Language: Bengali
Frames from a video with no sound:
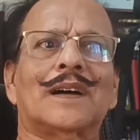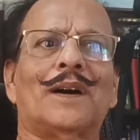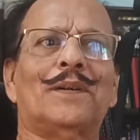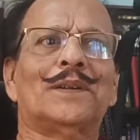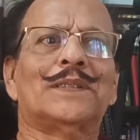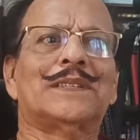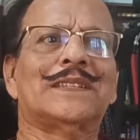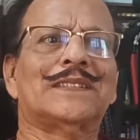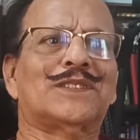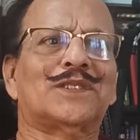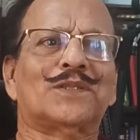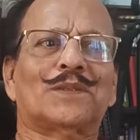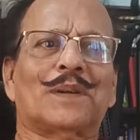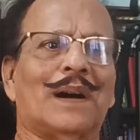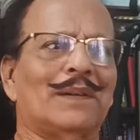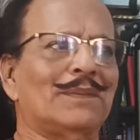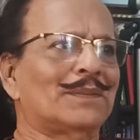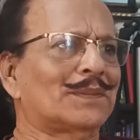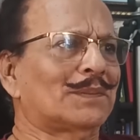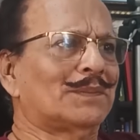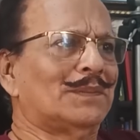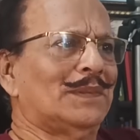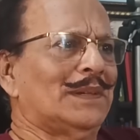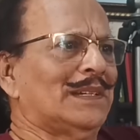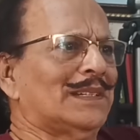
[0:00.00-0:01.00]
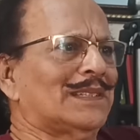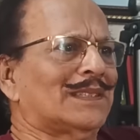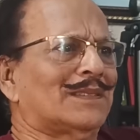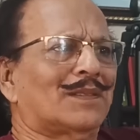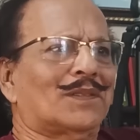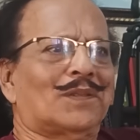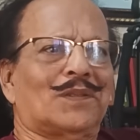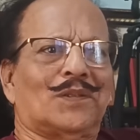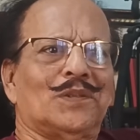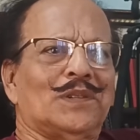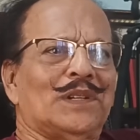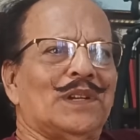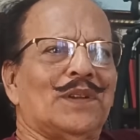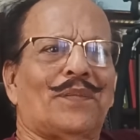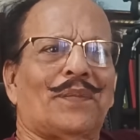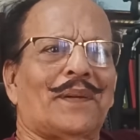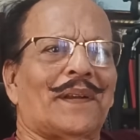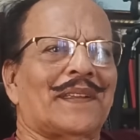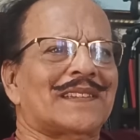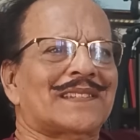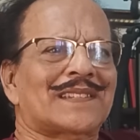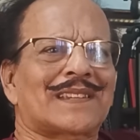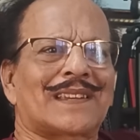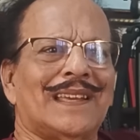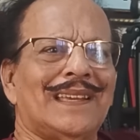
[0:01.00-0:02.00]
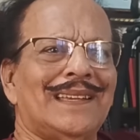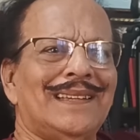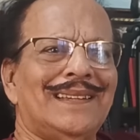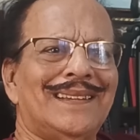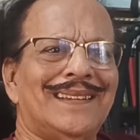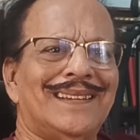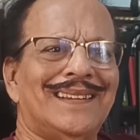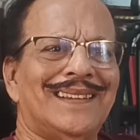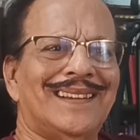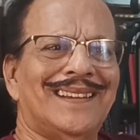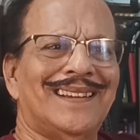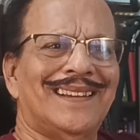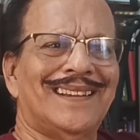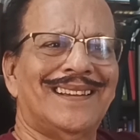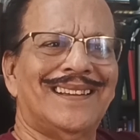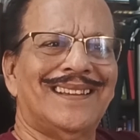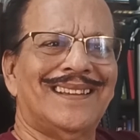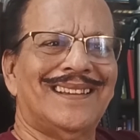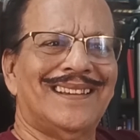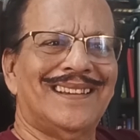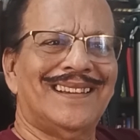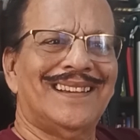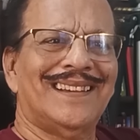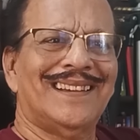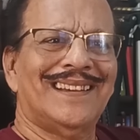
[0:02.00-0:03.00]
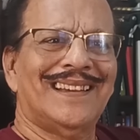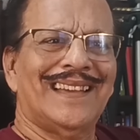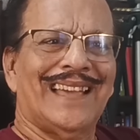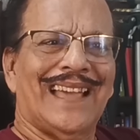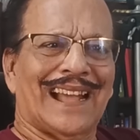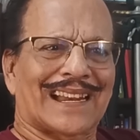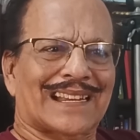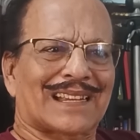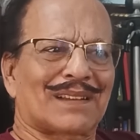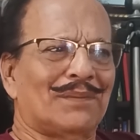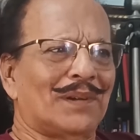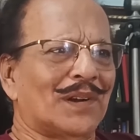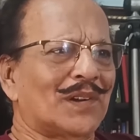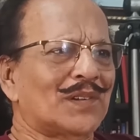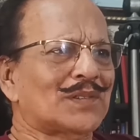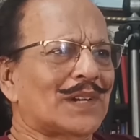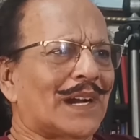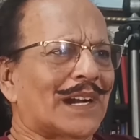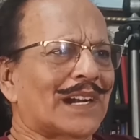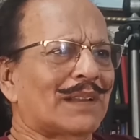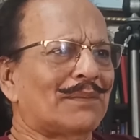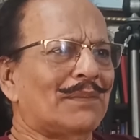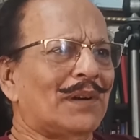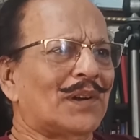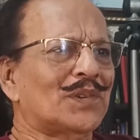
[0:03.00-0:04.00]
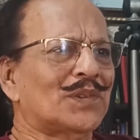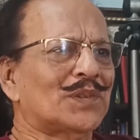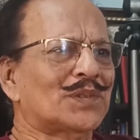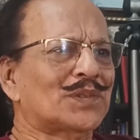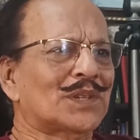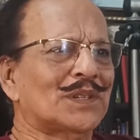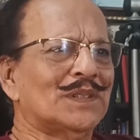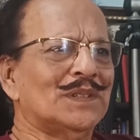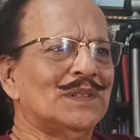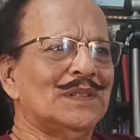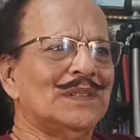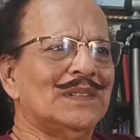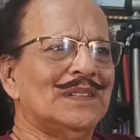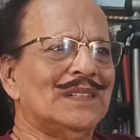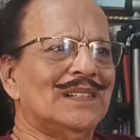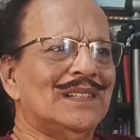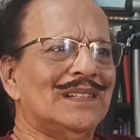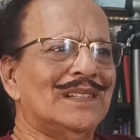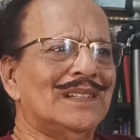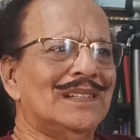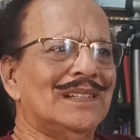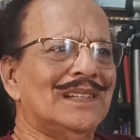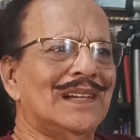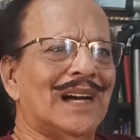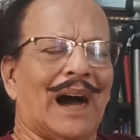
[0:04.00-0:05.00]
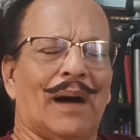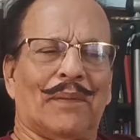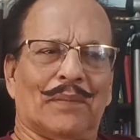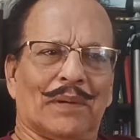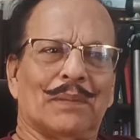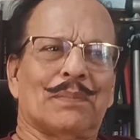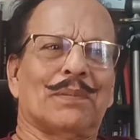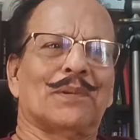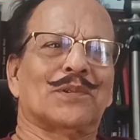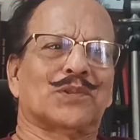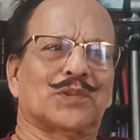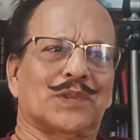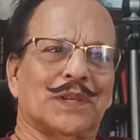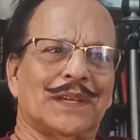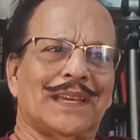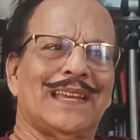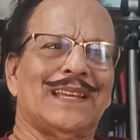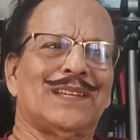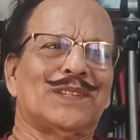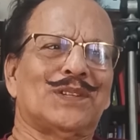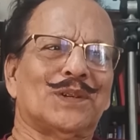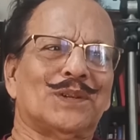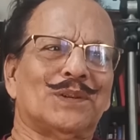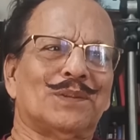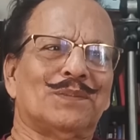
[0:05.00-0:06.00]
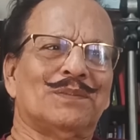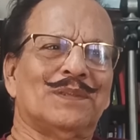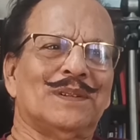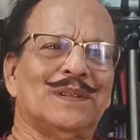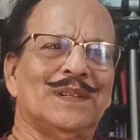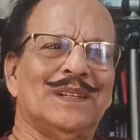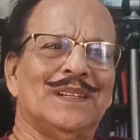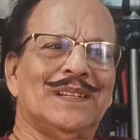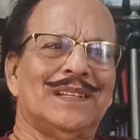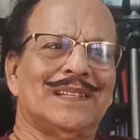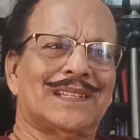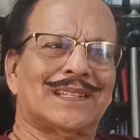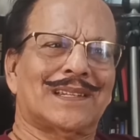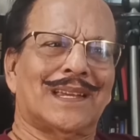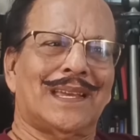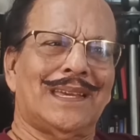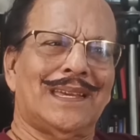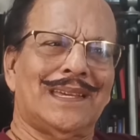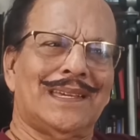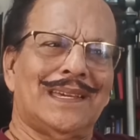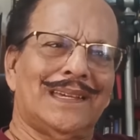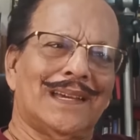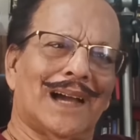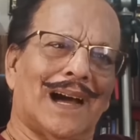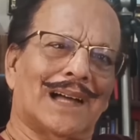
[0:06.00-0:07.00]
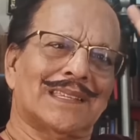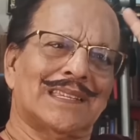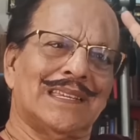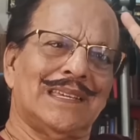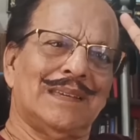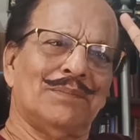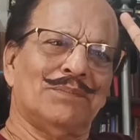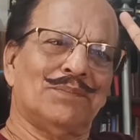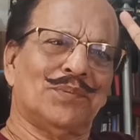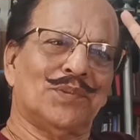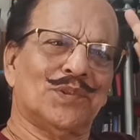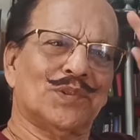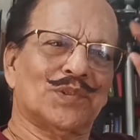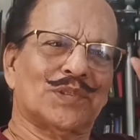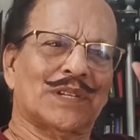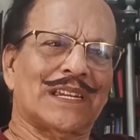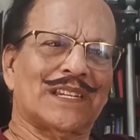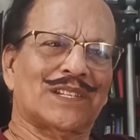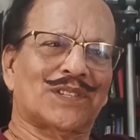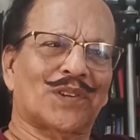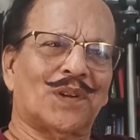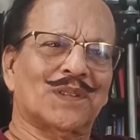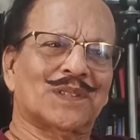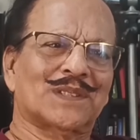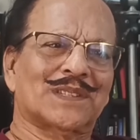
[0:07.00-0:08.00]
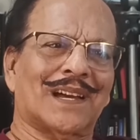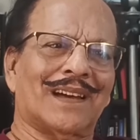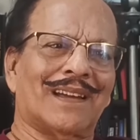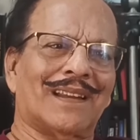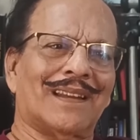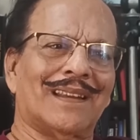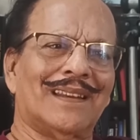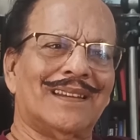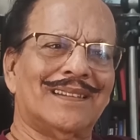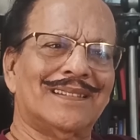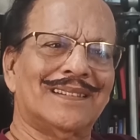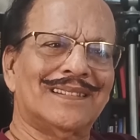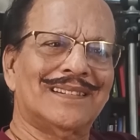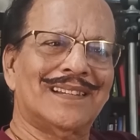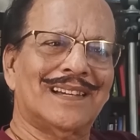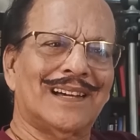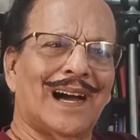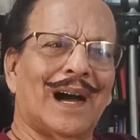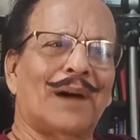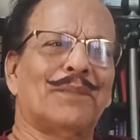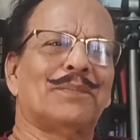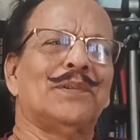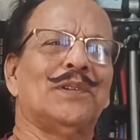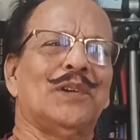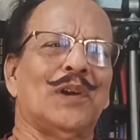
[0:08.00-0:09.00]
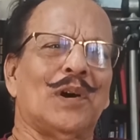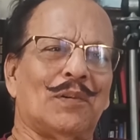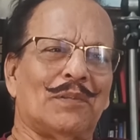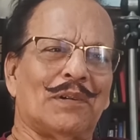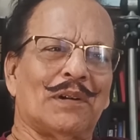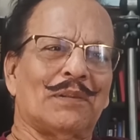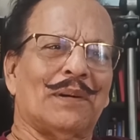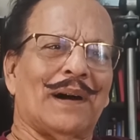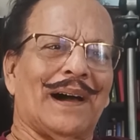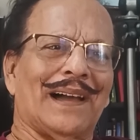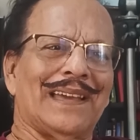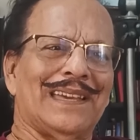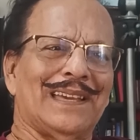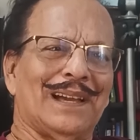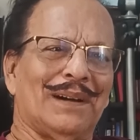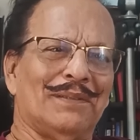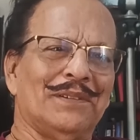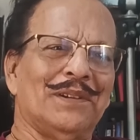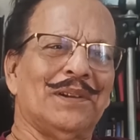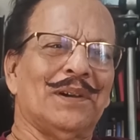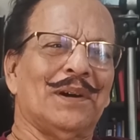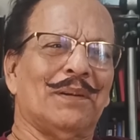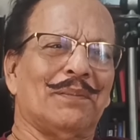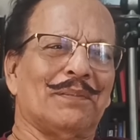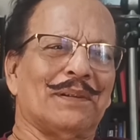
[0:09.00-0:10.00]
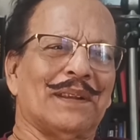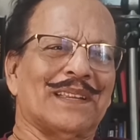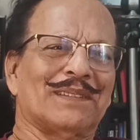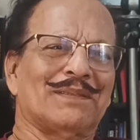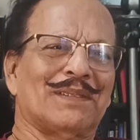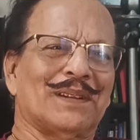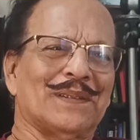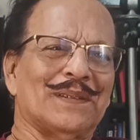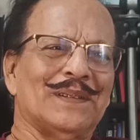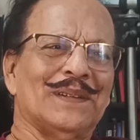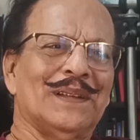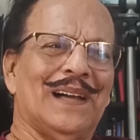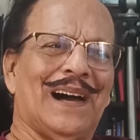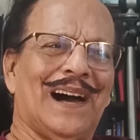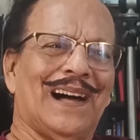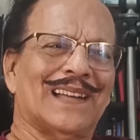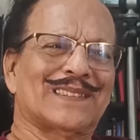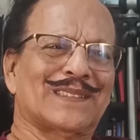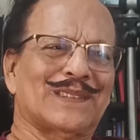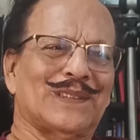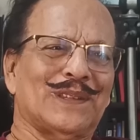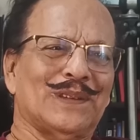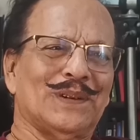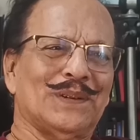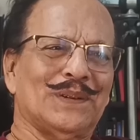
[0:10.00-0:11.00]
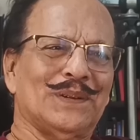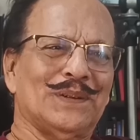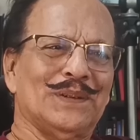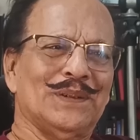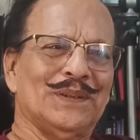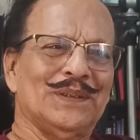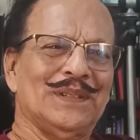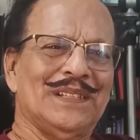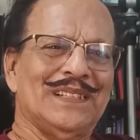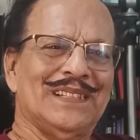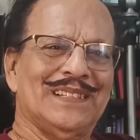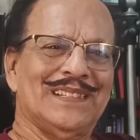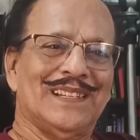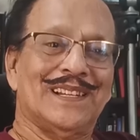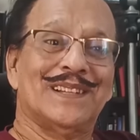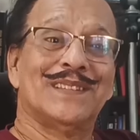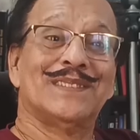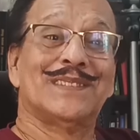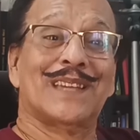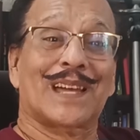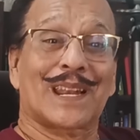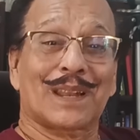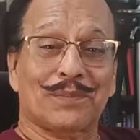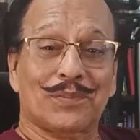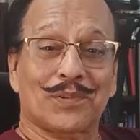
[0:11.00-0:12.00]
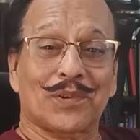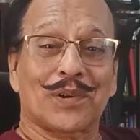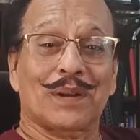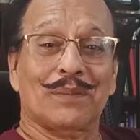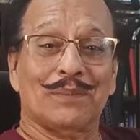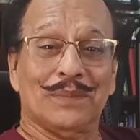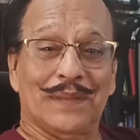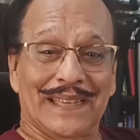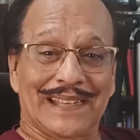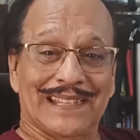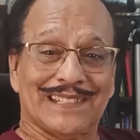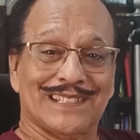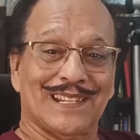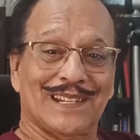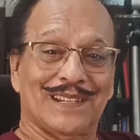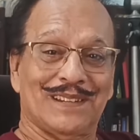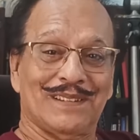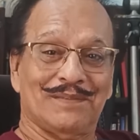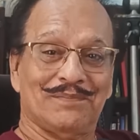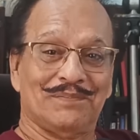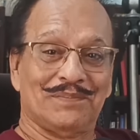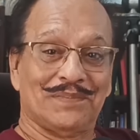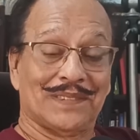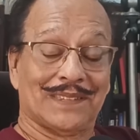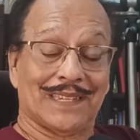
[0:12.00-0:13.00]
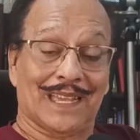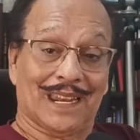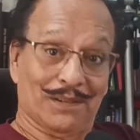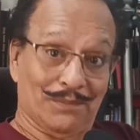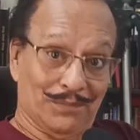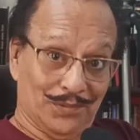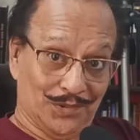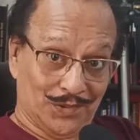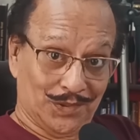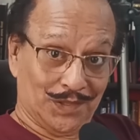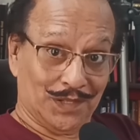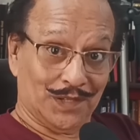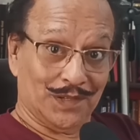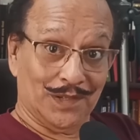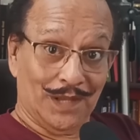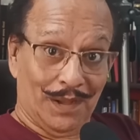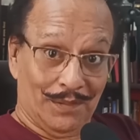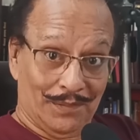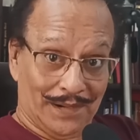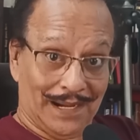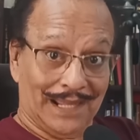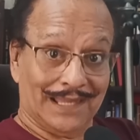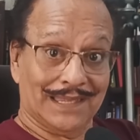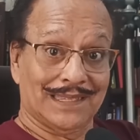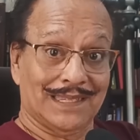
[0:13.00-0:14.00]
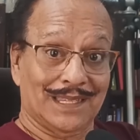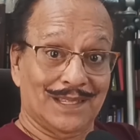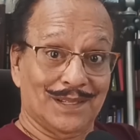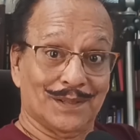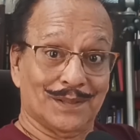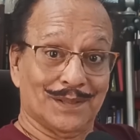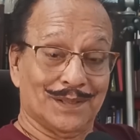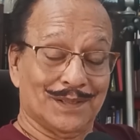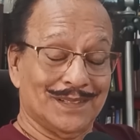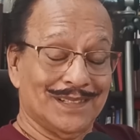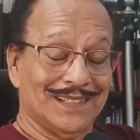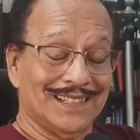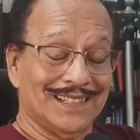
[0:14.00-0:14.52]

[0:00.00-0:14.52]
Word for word: আমাদের তো কোনো ডিফারেন্স নেই একটা মানুষ আরেকটা মানুষ আমরা প্রত্যেকেই তো সেই আদিম পুরুষের সন্তান আপনিও আমার ভাই আমিও আপনার আত্মীয় যারা প্রোগ্রাম দেখছেন তারা প্রত্যেকে আমার আত্মীয়